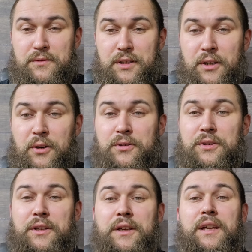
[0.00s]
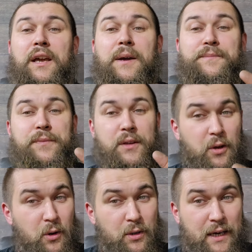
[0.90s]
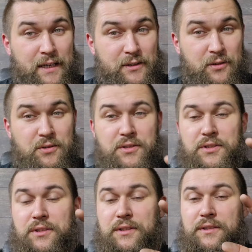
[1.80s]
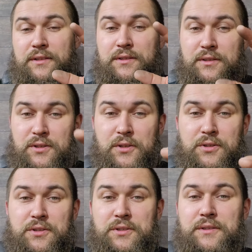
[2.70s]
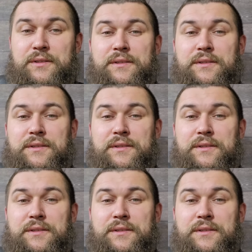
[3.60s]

tygodni ogarnąć coś,